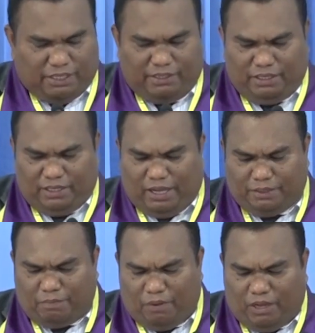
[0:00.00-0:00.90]
Jadi
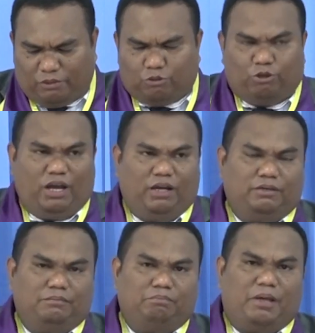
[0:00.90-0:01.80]
lihat bahwa
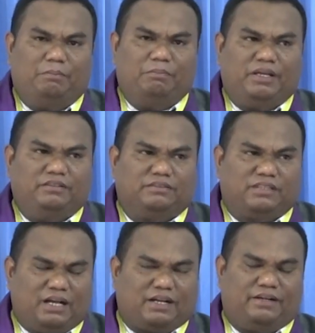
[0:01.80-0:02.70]
Tuhan
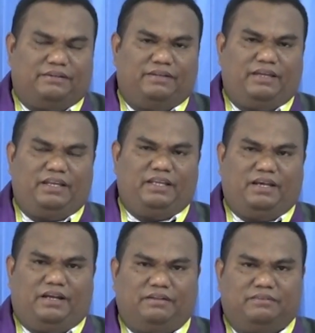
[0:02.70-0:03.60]
memerintahkan
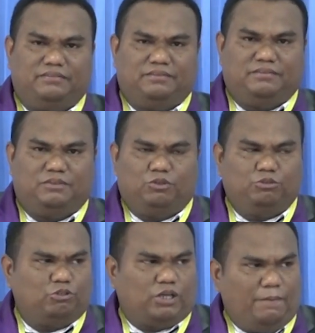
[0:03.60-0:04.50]
Elia
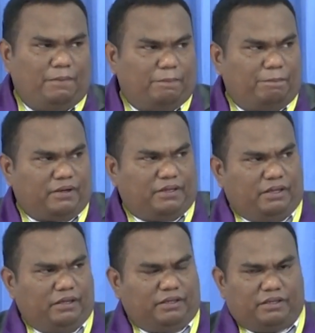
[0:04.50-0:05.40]
untuk apa?
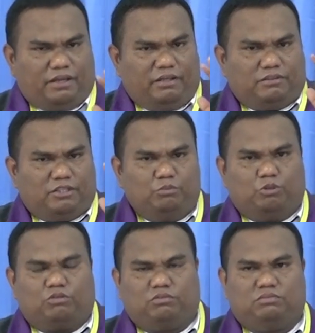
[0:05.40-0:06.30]
Pergi ke
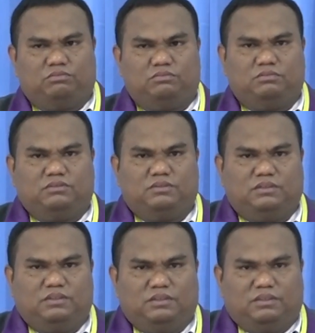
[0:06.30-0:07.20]
timur.
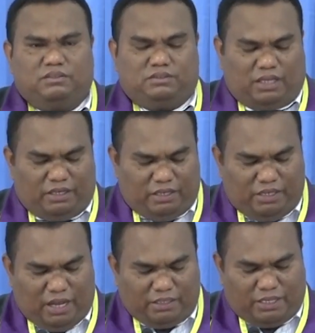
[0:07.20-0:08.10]
Tadi
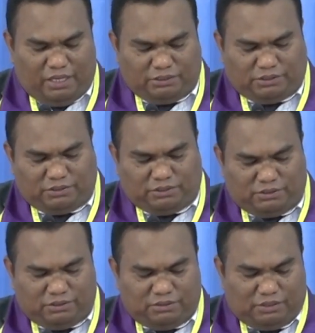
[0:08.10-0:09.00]
di atas
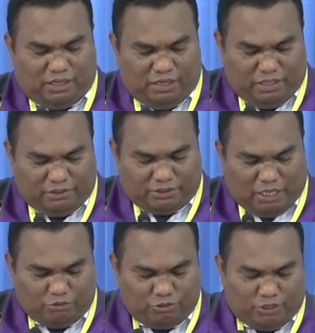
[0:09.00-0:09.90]
ayat
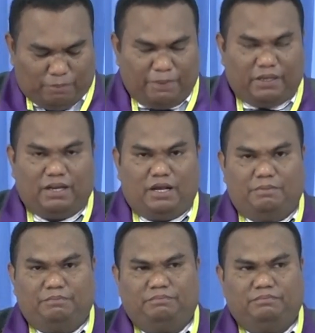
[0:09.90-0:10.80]
1 sampai
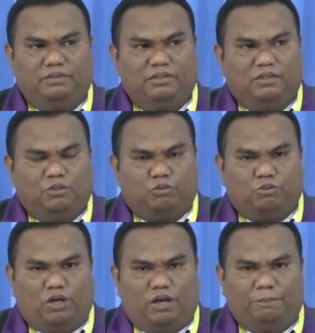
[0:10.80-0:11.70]
6
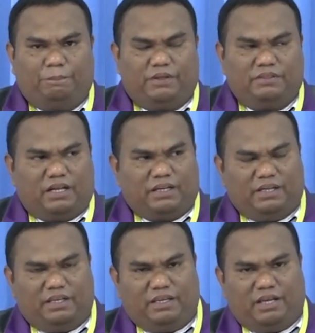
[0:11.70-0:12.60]
Tuhan
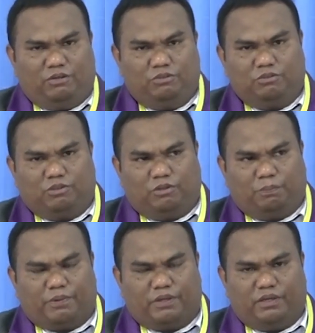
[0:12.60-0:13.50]
perintahkan Elia
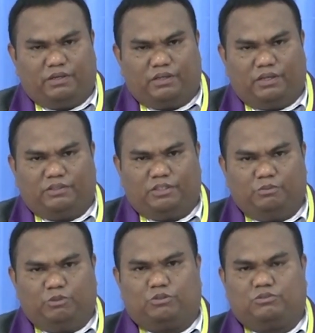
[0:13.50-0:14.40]
untuk pergi ke
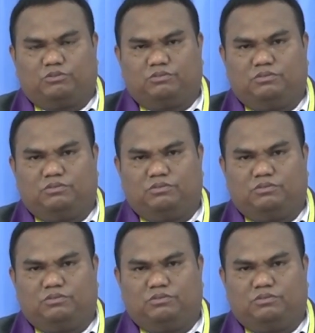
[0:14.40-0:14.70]
timur.